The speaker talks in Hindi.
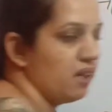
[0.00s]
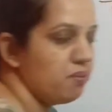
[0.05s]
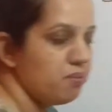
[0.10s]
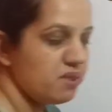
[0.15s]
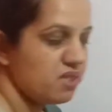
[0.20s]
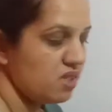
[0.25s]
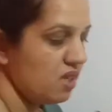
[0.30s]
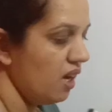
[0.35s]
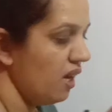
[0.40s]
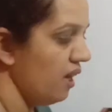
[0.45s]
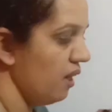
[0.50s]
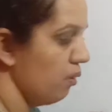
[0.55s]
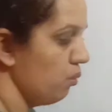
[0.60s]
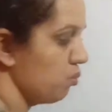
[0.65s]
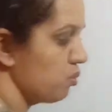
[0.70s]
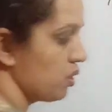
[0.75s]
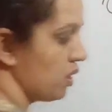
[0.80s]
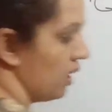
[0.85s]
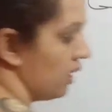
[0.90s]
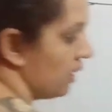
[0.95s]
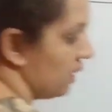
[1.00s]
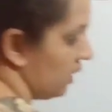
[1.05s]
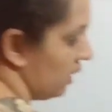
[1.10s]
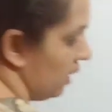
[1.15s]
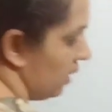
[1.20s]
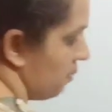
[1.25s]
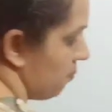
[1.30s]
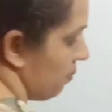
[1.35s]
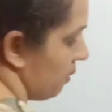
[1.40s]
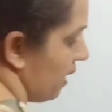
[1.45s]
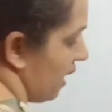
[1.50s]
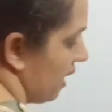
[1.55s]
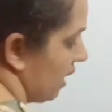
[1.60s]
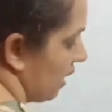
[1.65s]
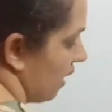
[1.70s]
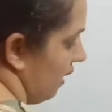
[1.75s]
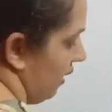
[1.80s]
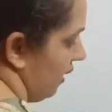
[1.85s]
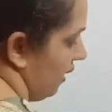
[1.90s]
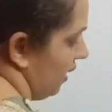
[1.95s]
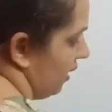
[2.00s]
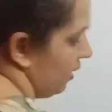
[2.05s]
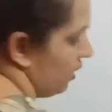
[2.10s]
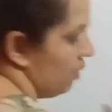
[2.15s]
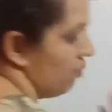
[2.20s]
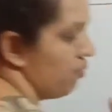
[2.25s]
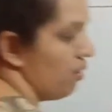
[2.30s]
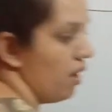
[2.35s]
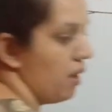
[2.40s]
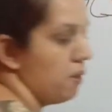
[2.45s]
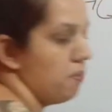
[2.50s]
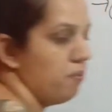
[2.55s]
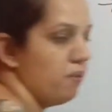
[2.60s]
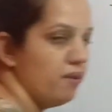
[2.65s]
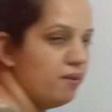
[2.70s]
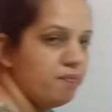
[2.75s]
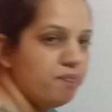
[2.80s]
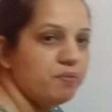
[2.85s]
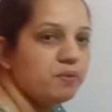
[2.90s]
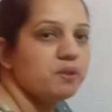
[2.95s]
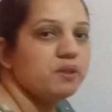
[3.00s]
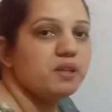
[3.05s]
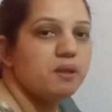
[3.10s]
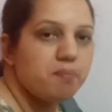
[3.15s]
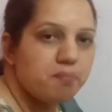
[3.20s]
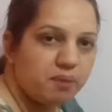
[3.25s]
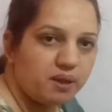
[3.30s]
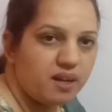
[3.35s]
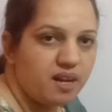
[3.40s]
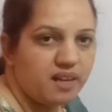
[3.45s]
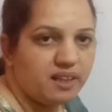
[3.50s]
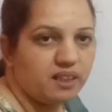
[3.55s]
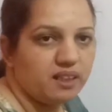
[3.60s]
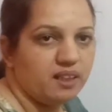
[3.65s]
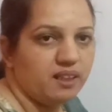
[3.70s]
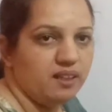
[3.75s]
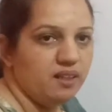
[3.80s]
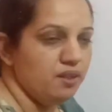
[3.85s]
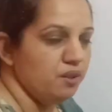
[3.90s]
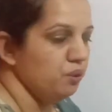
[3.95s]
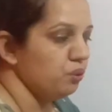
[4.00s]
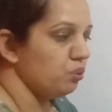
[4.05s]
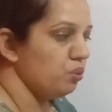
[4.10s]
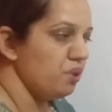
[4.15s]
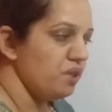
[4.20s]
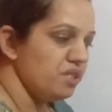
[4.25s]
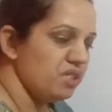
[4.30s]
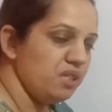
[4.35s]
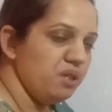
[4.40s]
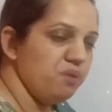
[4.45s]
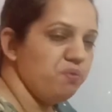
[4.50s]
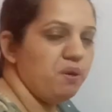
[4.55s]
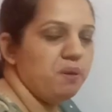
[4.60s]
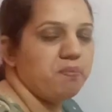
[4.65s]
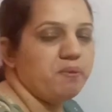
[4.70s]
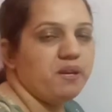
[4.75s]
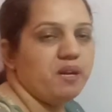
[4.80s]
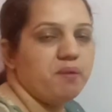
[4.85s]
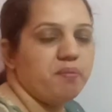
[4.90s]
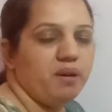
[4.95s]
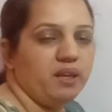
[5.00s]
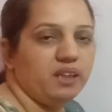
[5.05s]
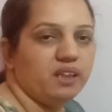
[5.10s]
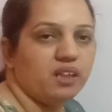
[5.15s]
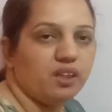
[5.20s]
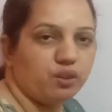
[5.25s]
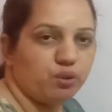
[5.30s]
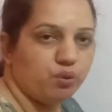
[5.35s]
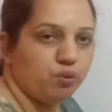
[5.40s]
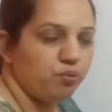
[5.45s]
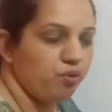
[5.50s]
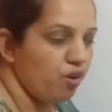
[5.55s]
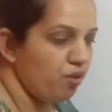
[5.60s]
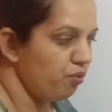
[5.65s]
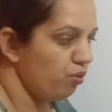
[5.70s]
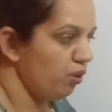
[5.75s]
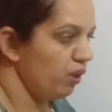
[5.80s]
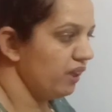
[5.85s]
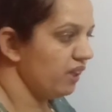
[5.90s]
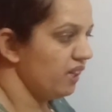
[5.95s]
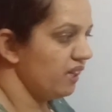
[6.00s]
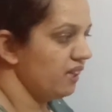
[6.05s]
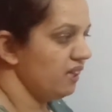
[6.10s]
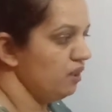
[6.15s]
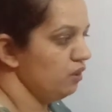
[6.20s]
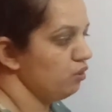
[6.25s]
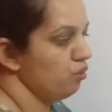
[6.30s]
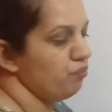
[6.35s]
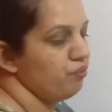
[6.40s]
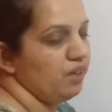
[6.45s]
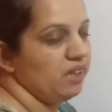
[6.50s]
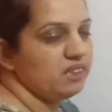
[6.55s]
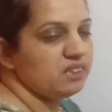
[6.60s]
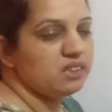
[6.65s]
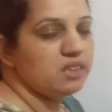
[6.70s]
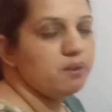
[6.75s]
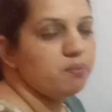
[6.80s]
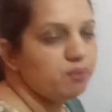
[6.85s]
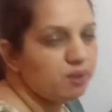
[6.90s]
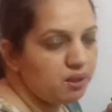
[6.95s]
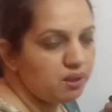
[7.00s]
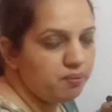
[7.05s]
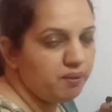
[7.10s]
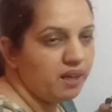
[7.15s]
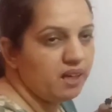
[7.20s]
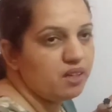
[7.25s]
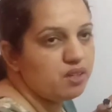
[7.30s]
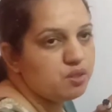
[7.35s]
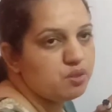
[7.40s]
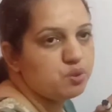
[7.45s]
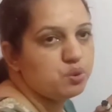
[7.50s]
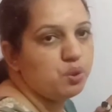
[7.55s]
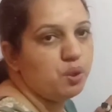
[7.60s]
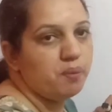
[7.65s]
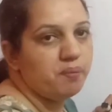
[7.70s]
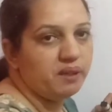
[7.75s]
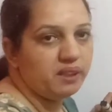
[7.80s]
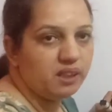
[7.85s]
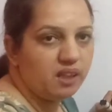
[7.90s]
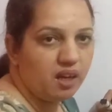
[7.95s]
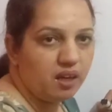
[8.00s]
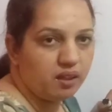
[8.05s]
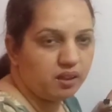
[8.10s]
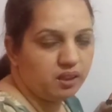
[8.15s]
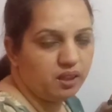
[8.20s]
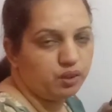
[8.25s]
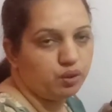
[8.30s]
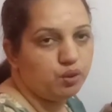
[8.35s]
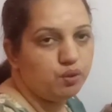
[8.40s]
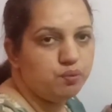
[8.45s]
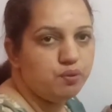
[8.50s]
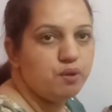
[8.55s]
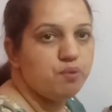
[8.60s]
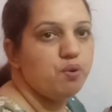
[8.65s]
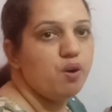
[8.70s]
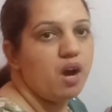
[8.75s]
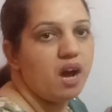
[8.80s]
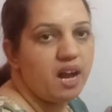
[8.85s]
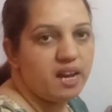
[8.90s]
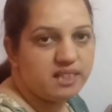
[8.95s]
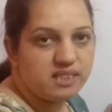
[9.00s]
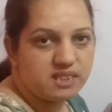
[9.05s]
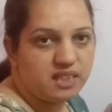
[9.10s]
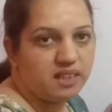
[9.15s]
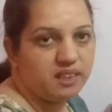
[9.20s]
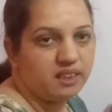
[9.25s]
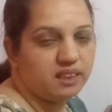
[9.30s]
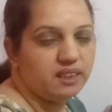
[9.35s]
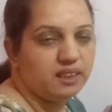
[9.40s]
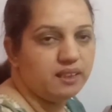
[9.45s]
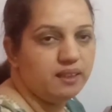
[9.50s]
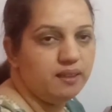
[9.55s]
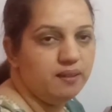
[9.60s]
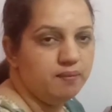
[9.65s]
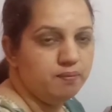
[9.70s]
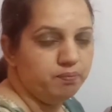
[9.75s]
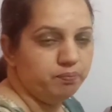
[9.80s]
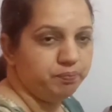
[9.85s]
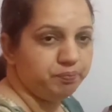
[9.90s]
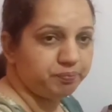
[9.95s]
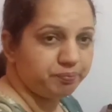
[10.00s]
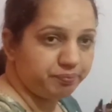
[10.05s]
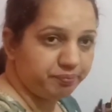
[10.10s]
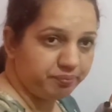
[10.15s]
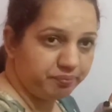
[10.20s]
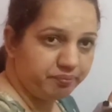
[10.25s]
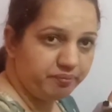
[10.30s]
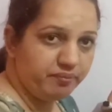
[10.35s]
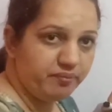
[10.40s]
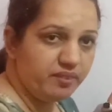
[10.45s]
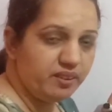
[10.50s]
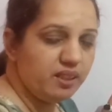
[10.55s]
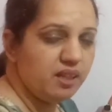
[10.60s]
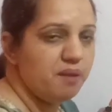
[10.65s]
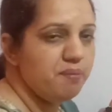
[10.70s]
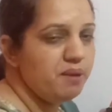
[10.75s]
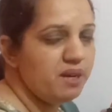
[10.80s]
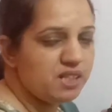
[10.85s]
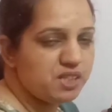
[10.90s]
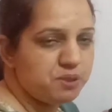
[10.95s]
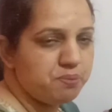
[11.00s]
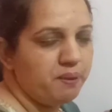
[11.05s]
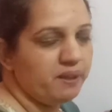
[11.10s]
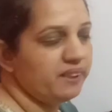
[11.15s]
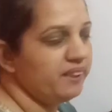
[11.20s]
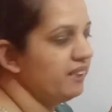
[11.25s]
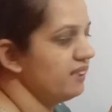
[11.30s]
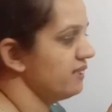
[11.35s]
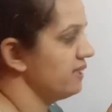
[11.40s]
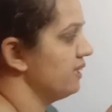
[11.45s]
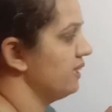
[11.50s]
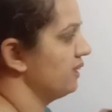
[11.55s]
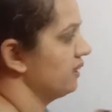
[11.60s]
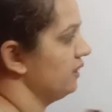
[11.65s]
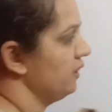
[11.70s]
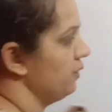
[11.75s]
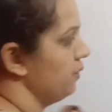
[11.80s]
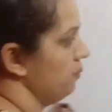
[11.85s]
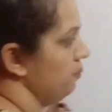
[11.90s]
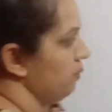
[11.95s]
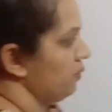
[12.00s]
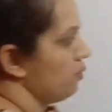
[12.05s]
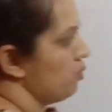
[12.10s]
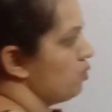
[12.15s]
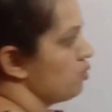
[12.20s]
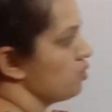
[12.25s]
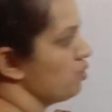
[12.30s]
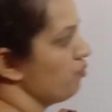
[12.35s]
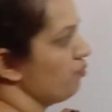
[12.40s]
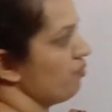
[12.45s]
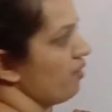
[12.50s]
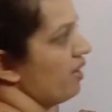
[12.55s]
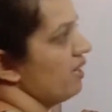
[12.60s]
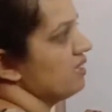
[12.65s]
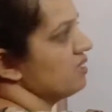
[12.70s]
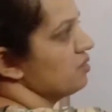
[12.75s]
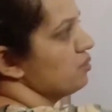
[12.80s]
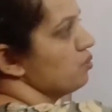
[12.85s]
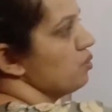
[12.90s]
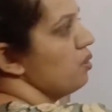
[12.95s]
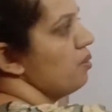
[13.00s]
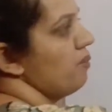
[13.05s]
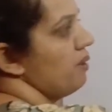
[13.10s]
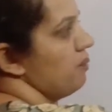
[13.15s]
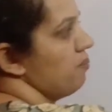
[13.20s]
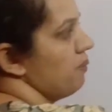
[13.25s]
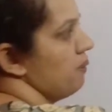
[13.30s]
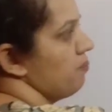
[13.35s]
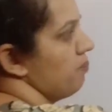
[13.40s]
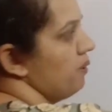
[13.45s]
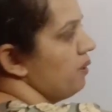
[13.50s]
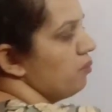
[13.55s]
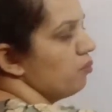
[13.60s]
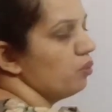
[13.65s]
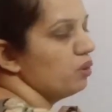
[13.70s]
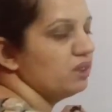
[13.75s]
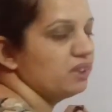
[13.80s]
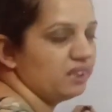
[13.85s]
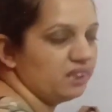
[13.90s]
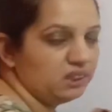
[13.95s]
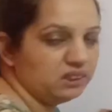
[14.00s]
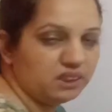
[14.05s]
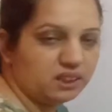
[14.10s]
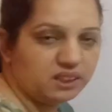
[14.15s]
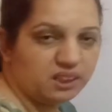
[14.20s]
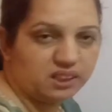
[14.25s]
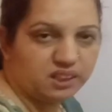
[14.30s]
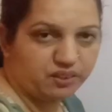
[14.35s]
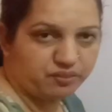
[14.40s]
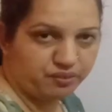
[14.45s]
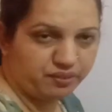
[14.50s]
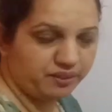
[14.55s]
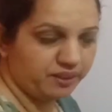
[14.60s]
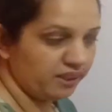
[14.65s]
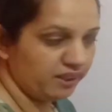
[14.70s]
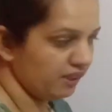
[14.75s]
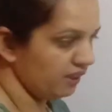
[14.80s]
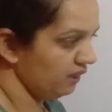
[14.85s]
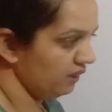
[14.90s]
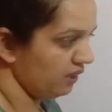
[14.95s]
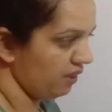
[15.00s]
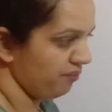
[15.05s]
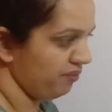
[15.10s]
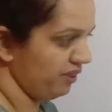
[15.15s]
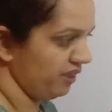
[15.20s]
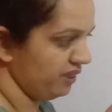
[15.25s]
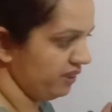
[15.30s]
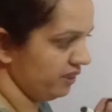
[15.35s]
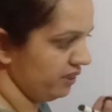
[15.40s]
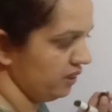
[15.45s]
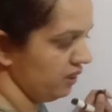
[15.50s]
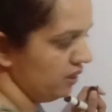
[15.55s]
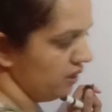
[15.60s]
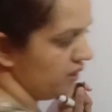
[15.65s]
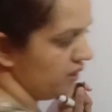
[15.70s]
एक बच्चा है उसका कितने नंबर हम्म। आएंगे नाइन्टी फाइव नंबर आएंगे तो इसी वे पे हमारी कट ऑफ है वो लगेगी तो फ्रेंड्स की बार जो हमारी कट ऑफ है वो हाई जाने की हम एक्सपेक्टेशन रखते हैं बिकॉज जो फ्रेंड्स जो हमारा पेपर है वो इतना ज़्यादा टफ नहीं था फ्रेंड्स